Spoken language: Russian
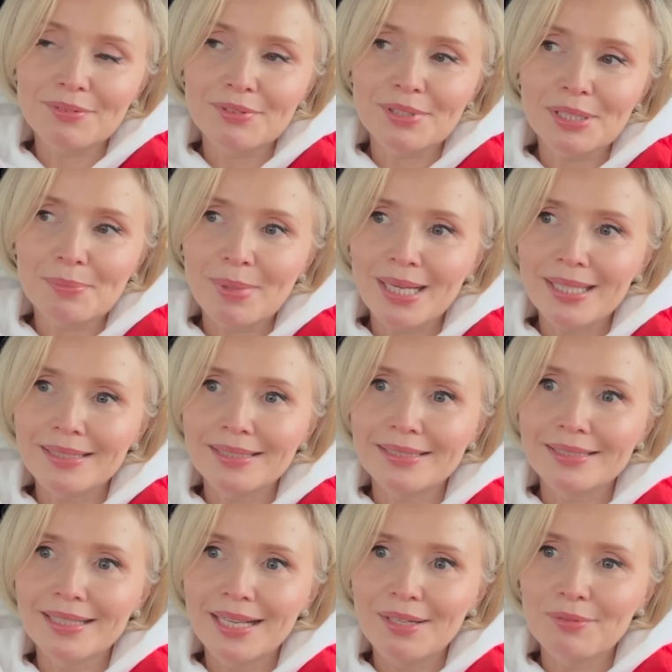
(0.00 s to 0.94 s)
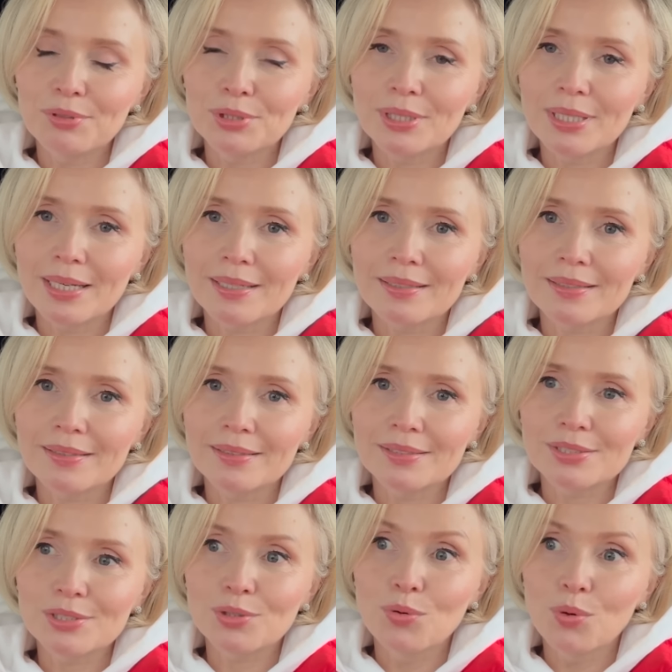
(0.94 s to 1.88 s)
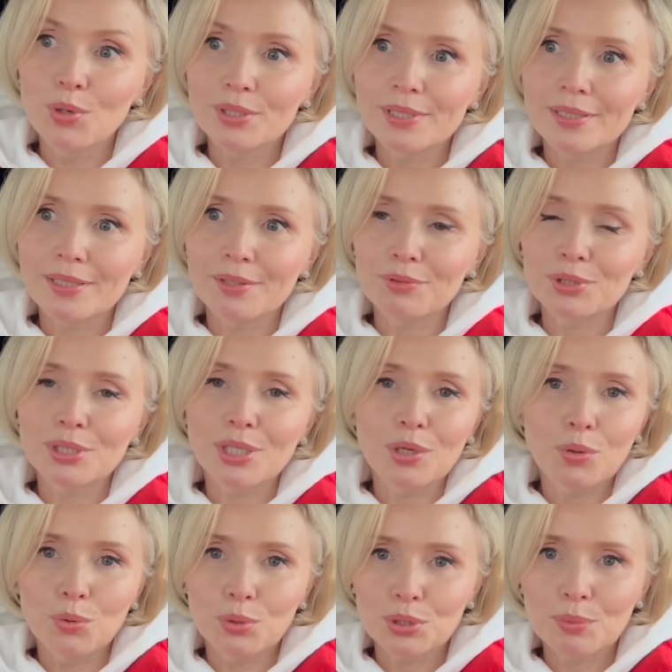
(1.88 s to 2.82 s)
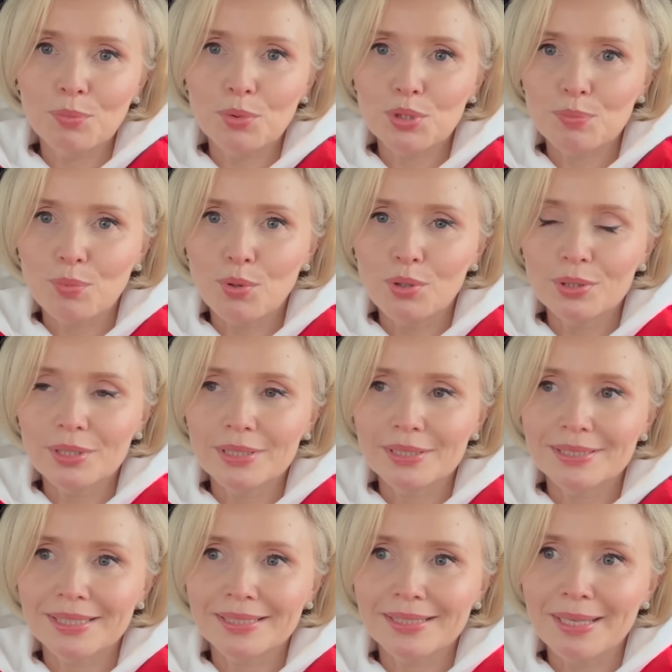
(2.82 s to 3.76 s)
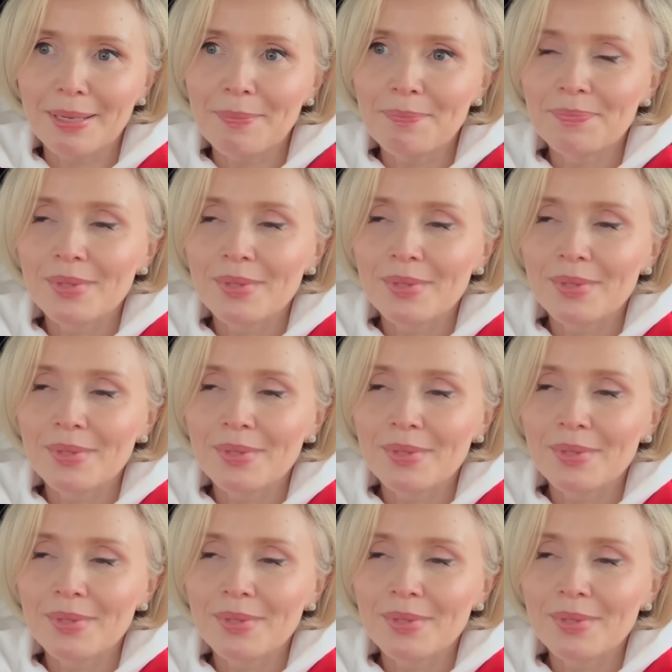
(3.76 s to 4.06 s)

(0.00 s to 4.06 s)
в Германии, да, и вот как э, с годика, вот как год ему исполнился, да,